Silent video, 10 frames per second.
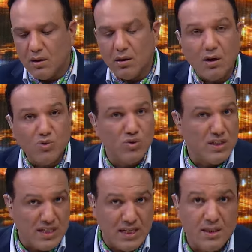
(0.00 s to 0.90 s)

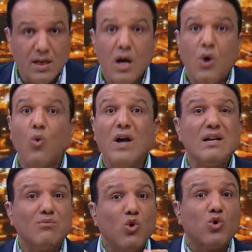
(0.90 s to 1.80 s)
القانونيين
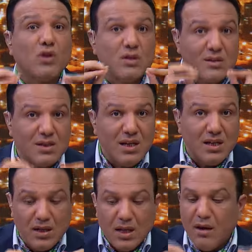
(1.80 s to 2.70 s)

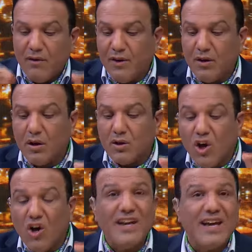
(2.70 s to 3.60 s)
والمختصين في
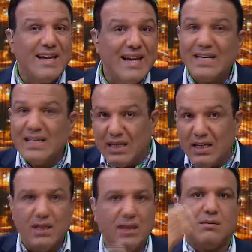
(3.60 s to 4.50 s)
قضايا
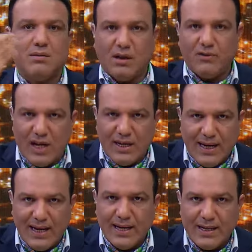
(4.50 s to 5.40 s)
اللاجئين اللي انت ما تعرفش
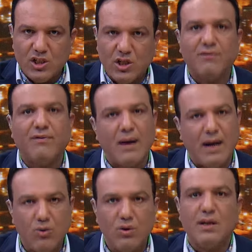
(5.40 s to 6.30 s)
عنها حاجه نشأت
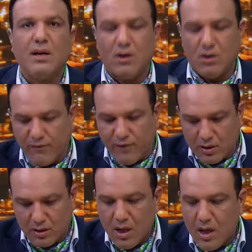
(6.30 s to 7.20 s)
فبحاول ان انا
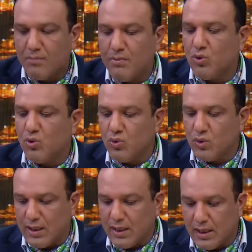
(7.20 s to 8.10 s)
اعرفك
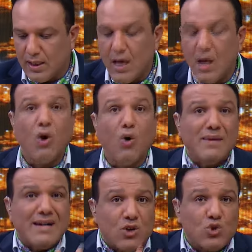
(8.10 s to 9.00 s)
بيقولوا ايه
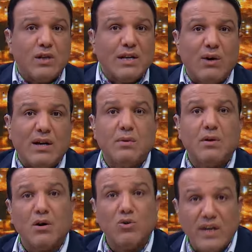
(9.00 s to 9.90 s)
هم ناقشوا
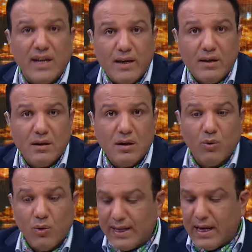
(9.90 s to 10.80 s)
الجوانب القانونيه
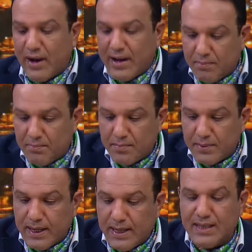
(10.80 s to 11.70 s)
والجوانب
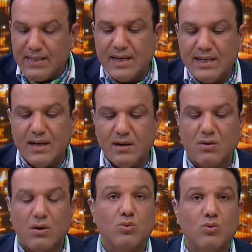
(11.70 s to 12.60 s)
الانسانيه
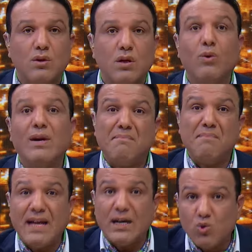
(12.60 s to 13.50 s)
للقانون
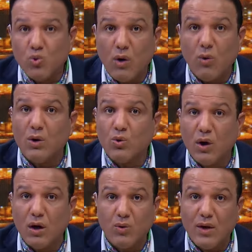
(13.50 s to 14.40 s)
ولما ناقشوها
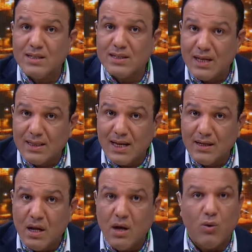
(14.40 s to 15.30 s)
وقروها كويس
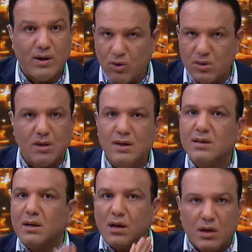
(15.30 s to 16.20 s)
جدا وانا واثق ان
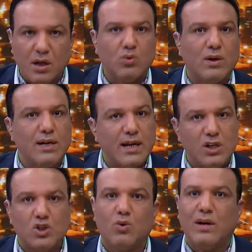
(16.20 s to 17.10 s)
انت لا قريت ولا
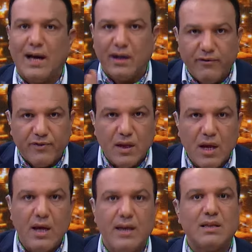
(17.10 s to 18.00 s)
ناقشت ولا عرفت
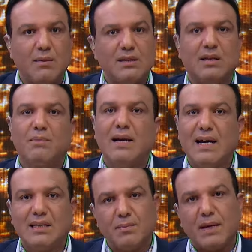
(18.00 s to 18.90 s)
انت بس
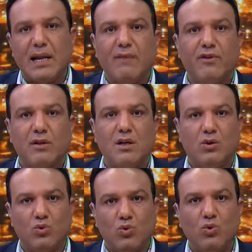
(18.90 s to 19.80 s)
اتبلغت بكلام
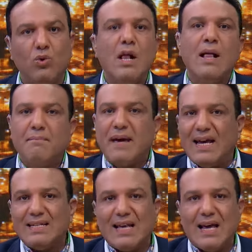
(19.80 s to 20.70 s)
فطلع تقوله
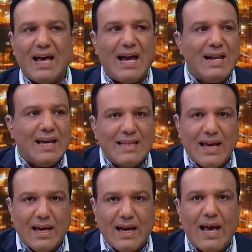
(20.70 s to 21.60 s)
بهذا
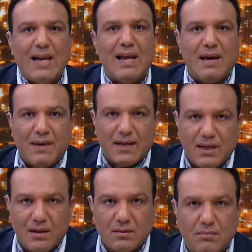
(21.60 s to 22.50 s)
الاداء
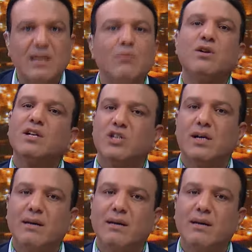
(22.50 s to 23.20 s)
الهمجي ما تجيبوا لي نشأة